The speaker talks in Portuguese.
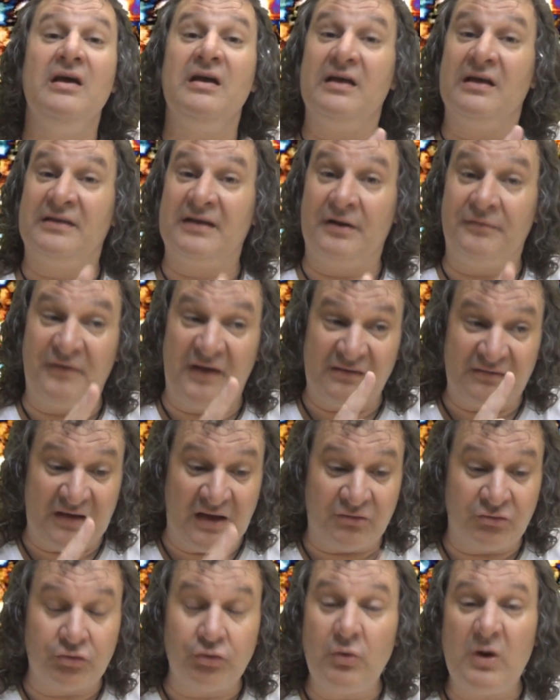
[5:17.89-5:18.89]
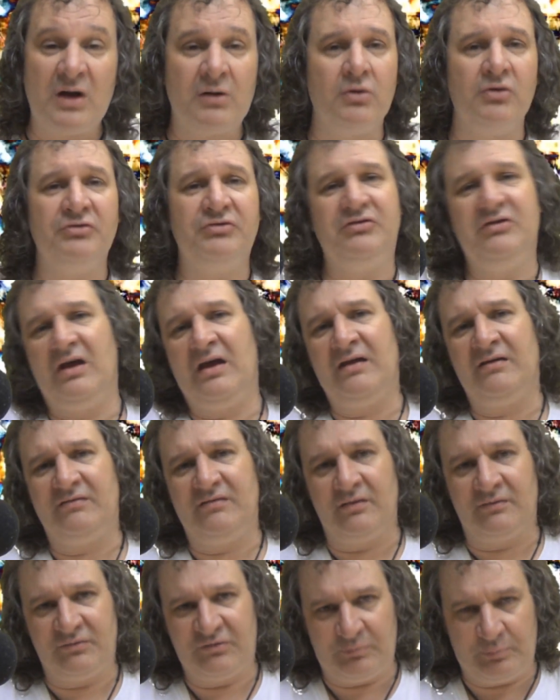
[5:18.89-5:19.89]
que através da sua
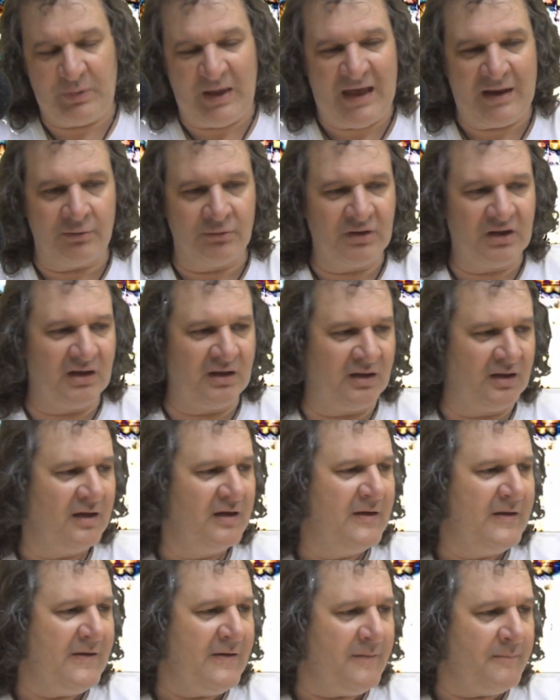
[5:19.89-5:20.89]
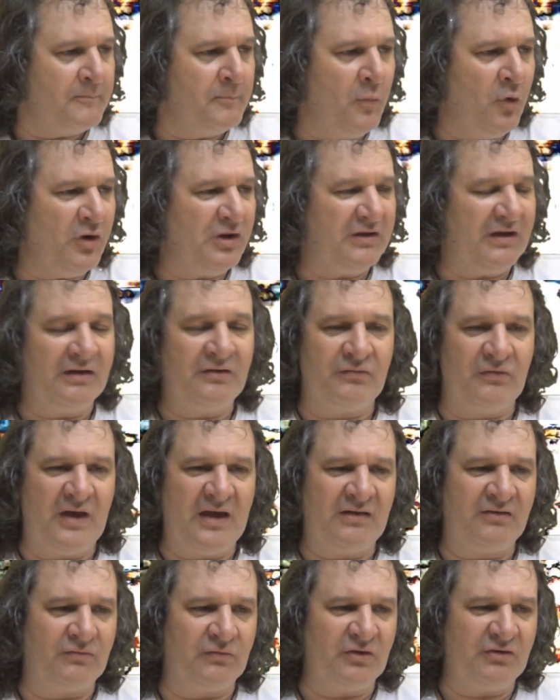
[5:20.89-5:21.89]
consciência, espero que muitas
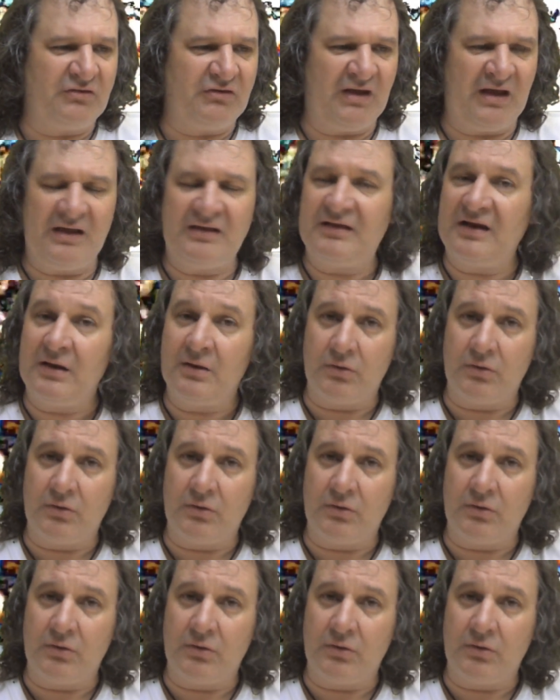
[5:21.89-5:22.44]
vezes você